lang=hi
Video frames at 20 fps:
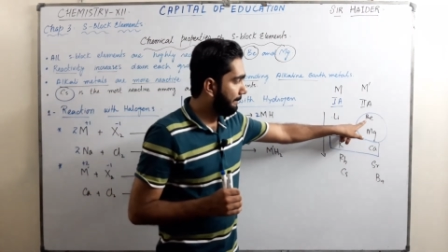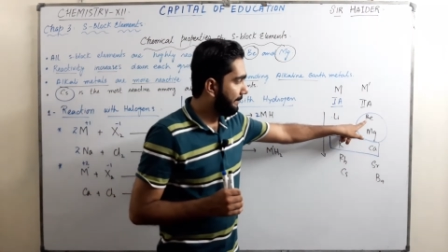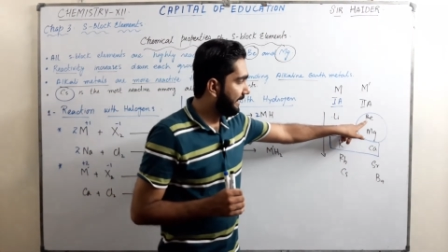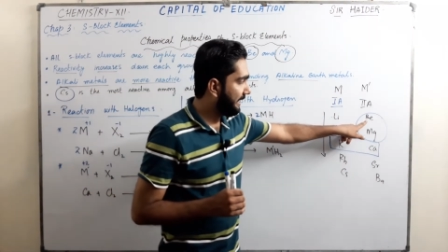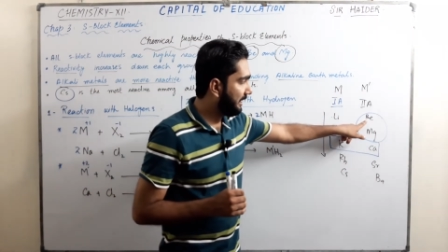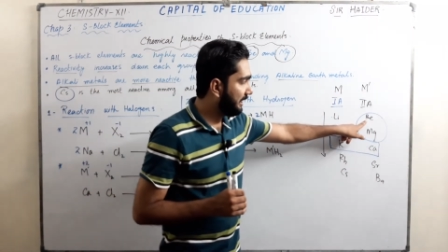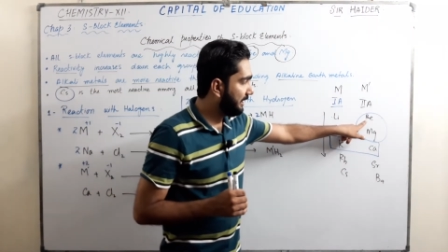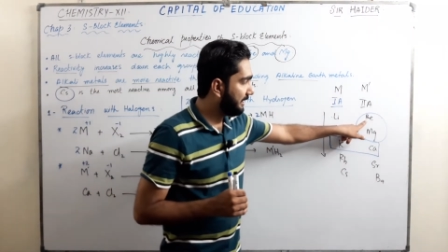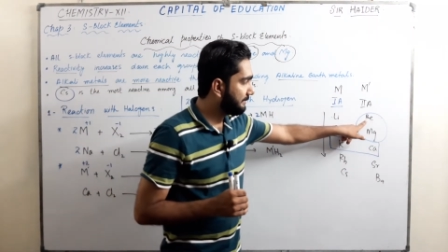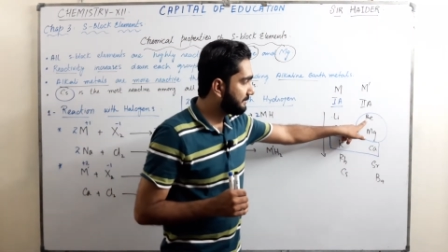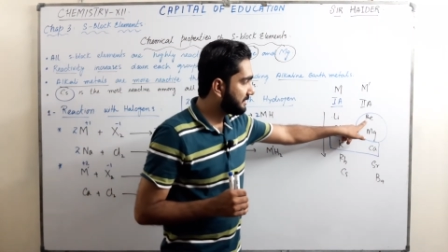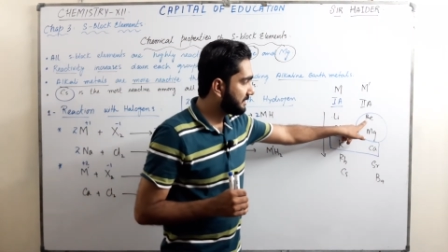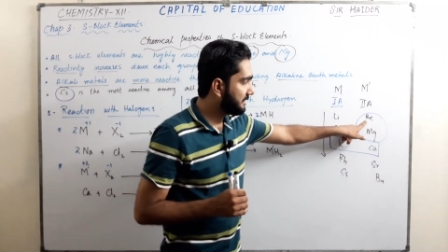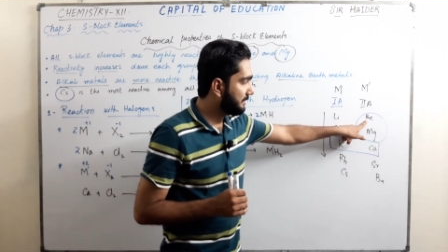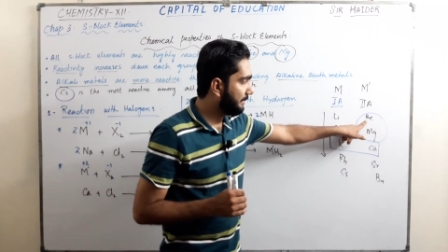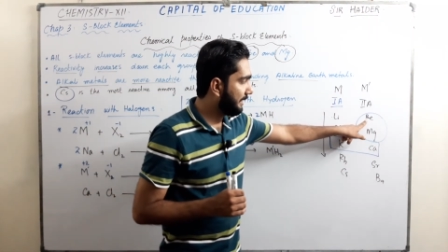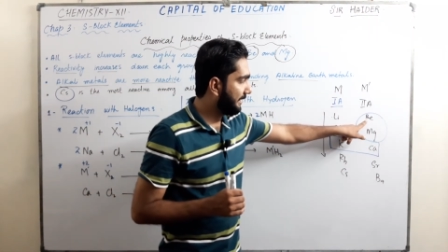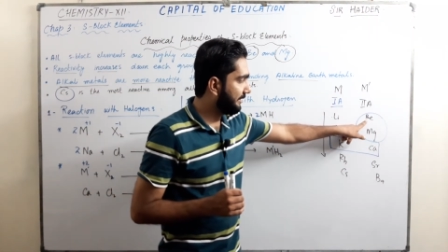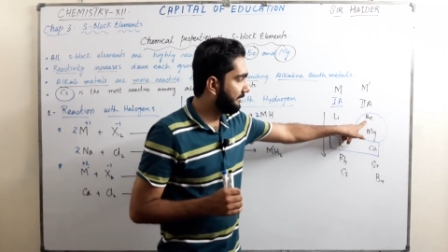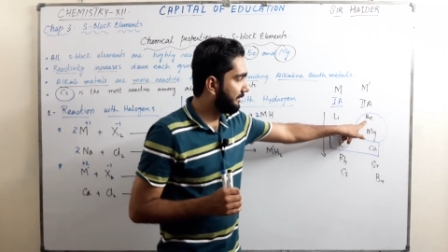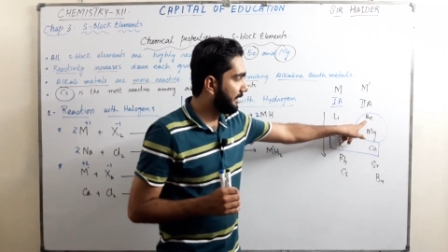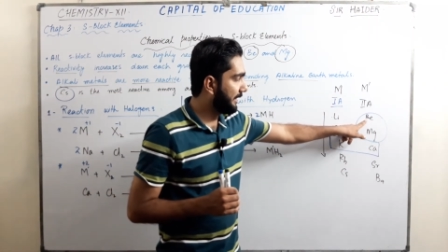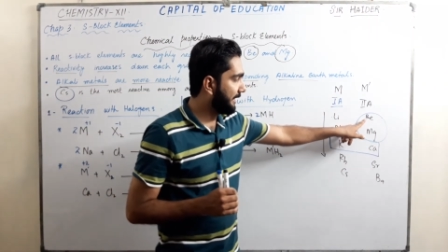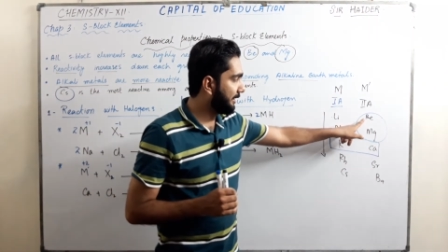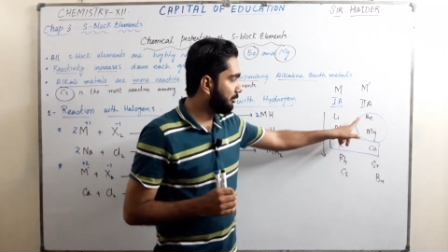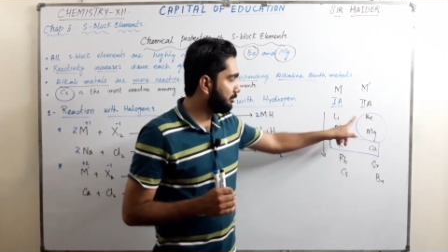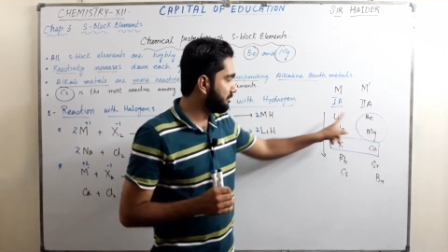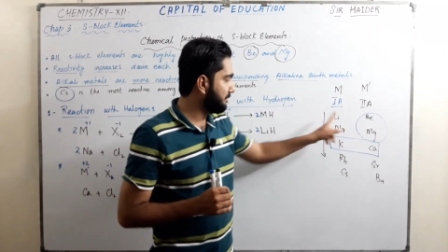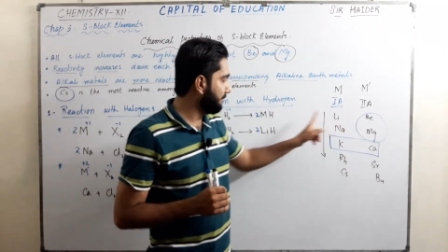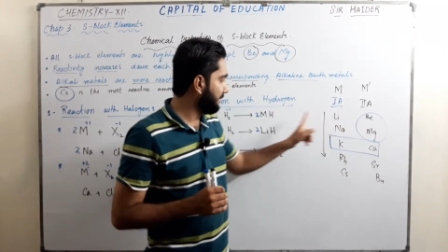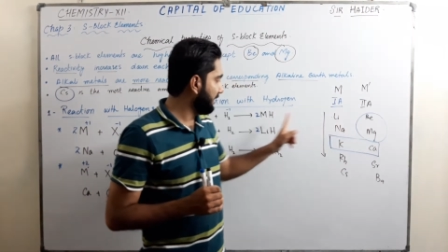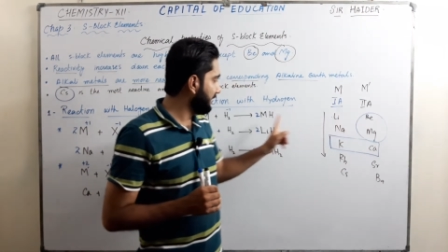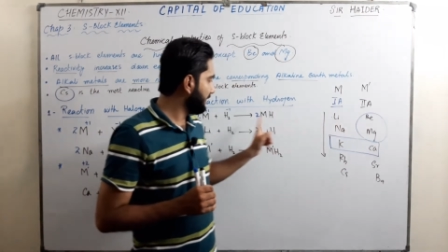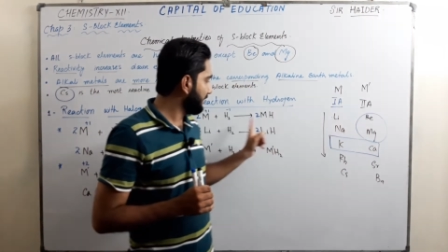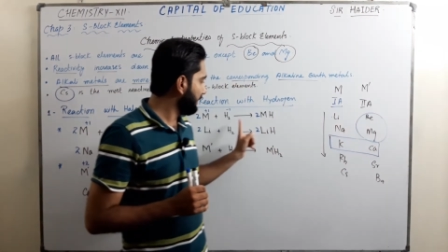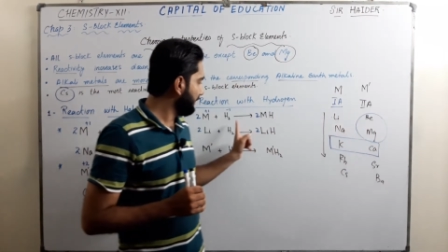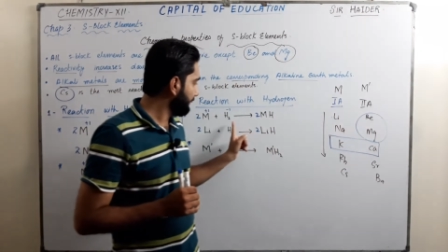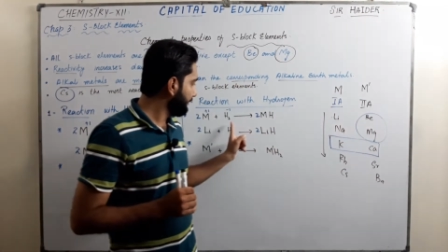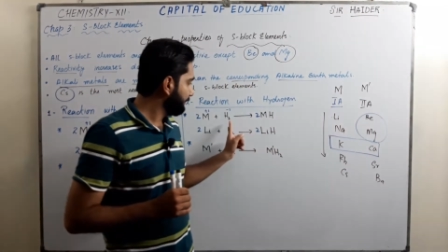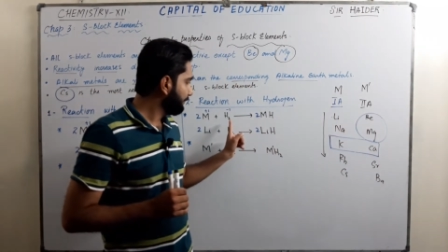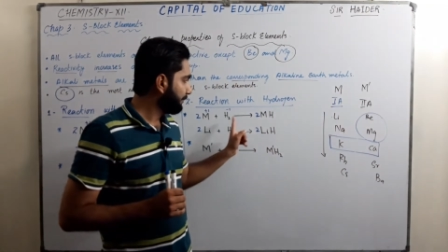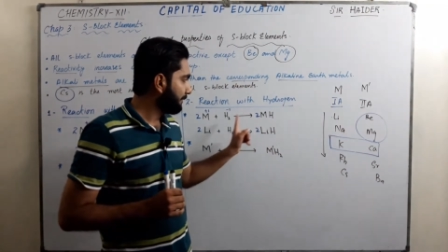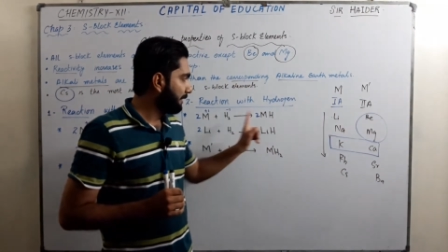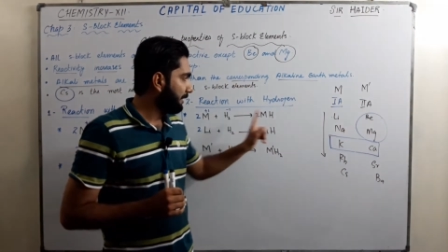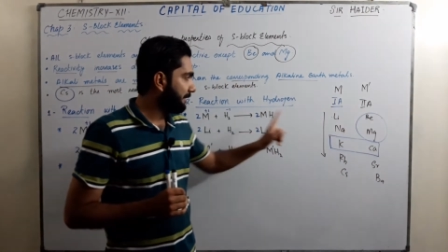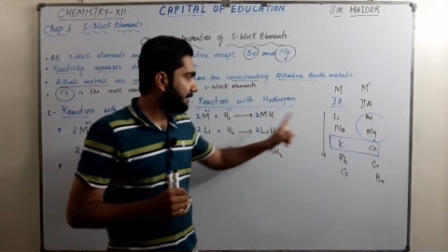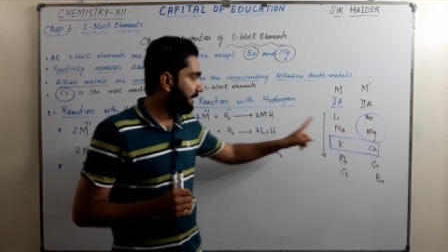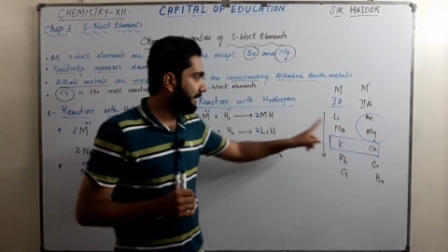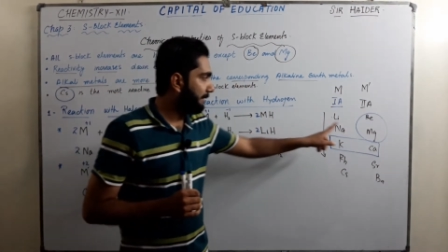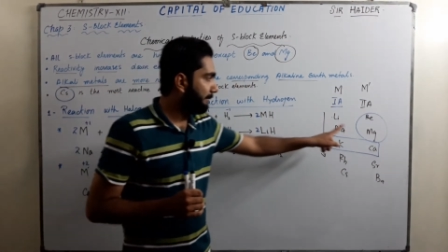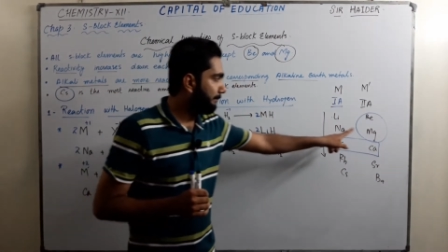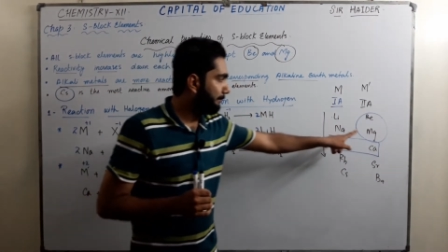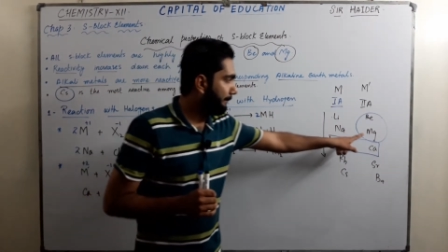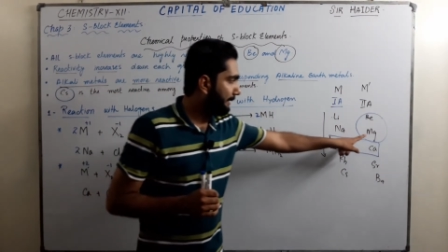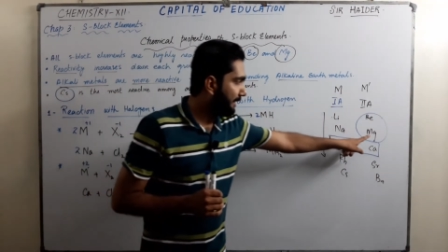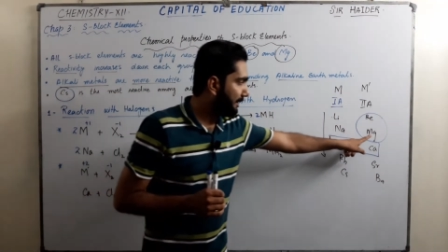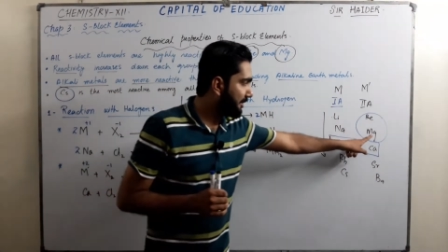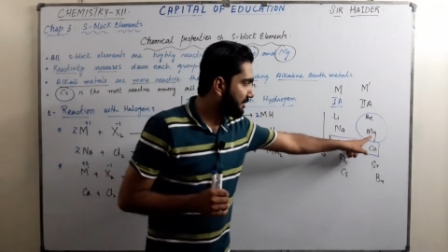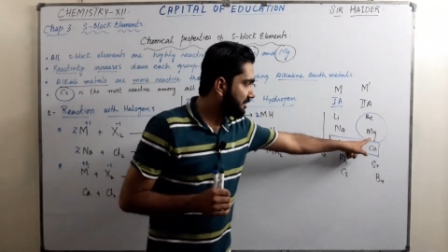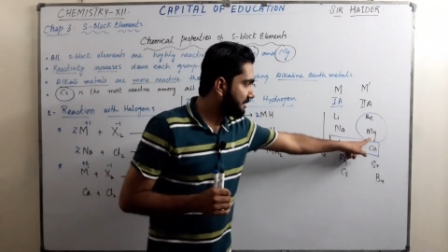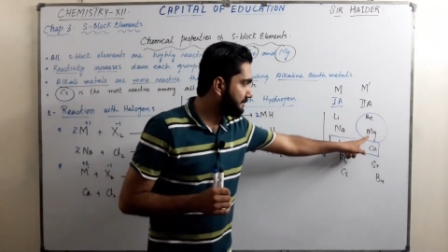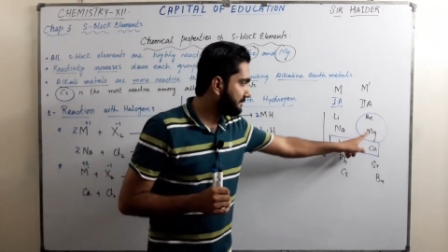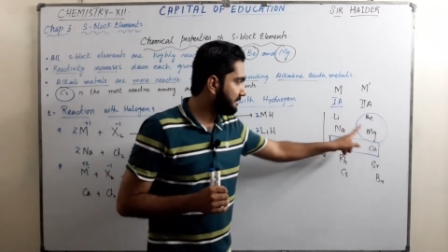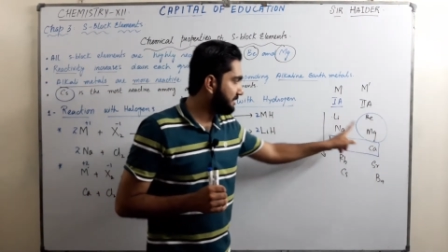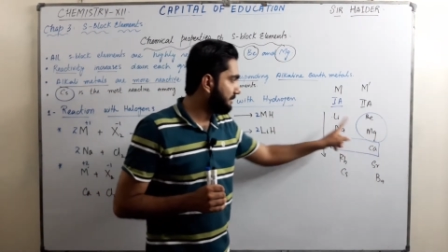बेरीलियम से जब हाइड्रोजन मिलेगा या मैग्नीशियम से